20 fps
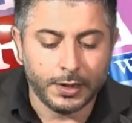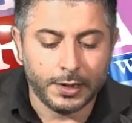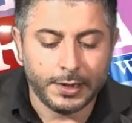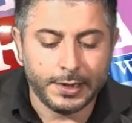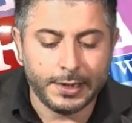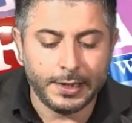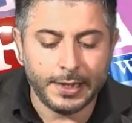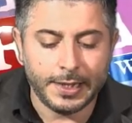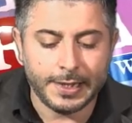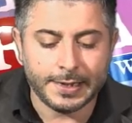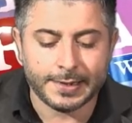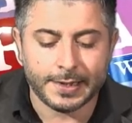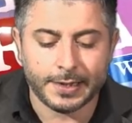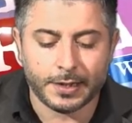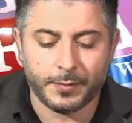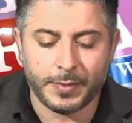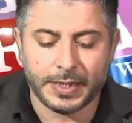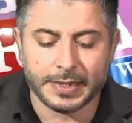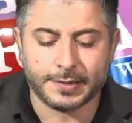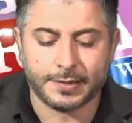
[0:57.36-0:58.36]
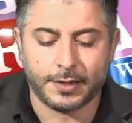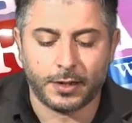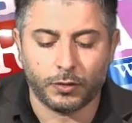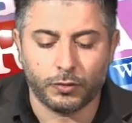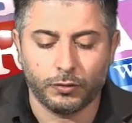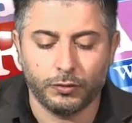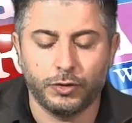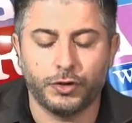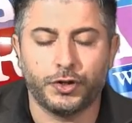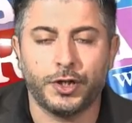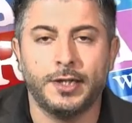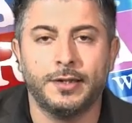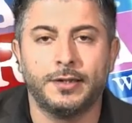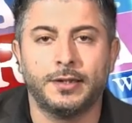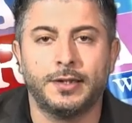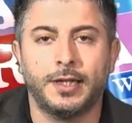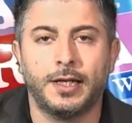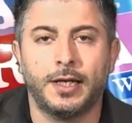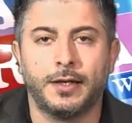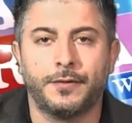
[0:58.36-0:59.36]
Illesa è rimasta la
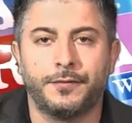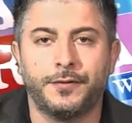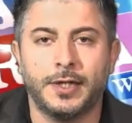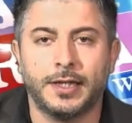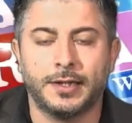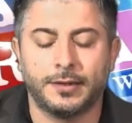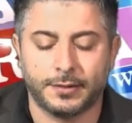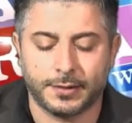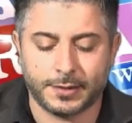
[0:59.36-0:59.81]
conducente della Fiat